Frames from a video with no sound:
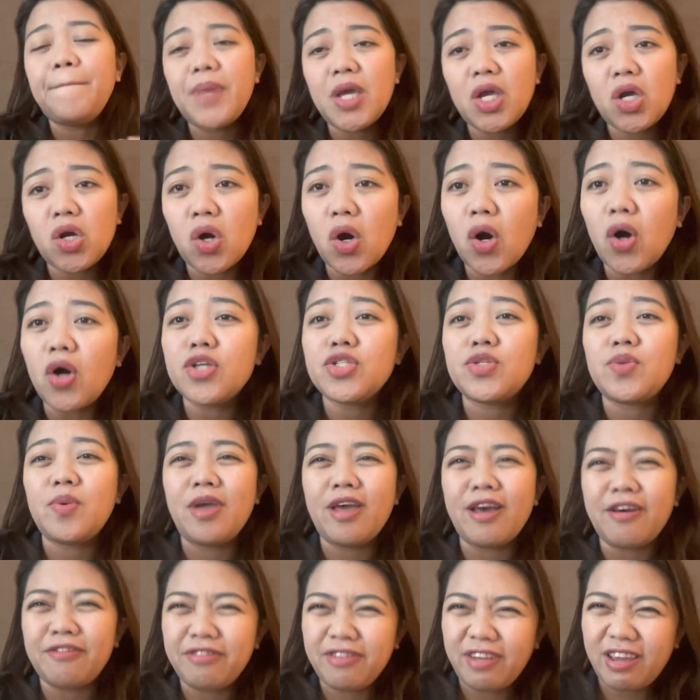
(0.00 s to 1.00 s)
because
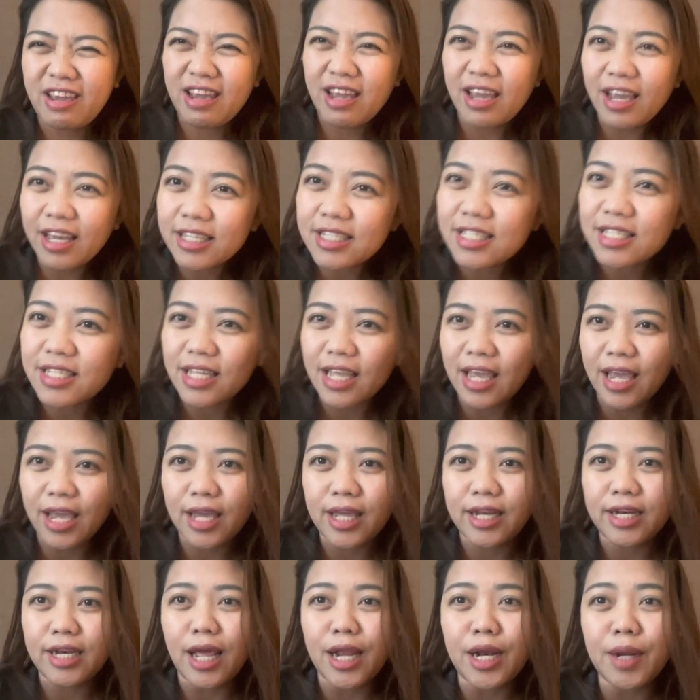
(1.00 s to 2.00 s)
we have kids
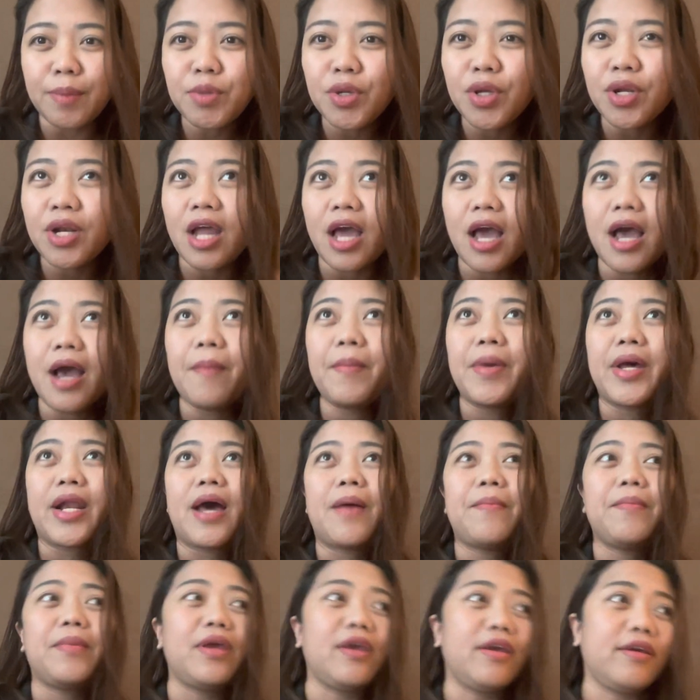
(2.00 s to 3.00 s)
and alam nyo na
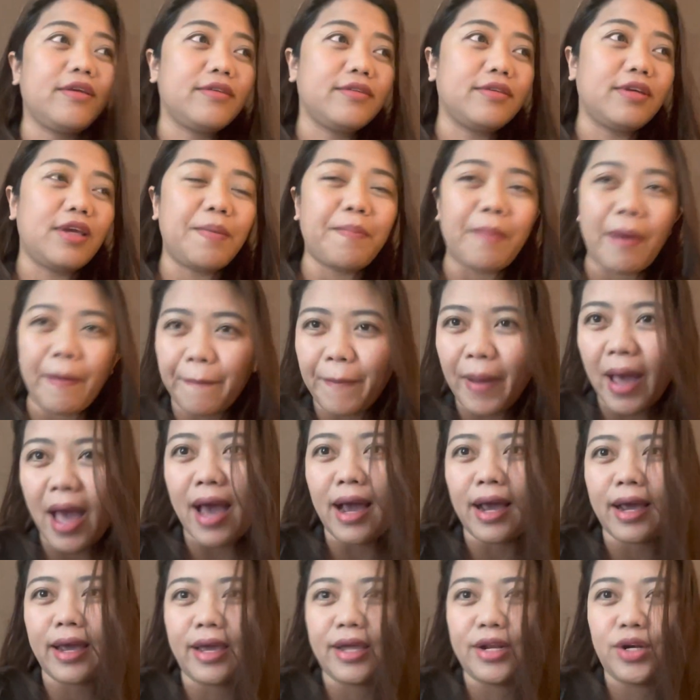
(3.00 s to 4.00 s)
maraming
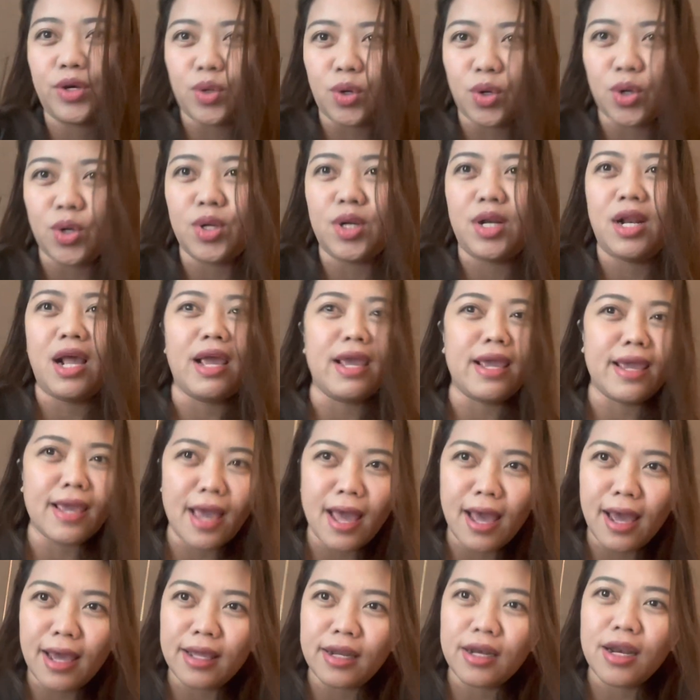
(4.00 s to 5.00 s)
ipapack and all.
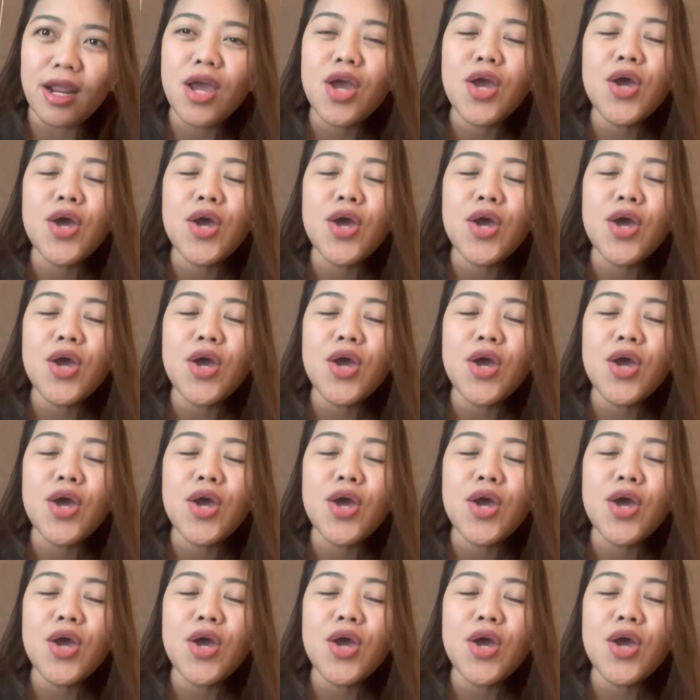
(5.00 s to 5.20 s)
Ayan.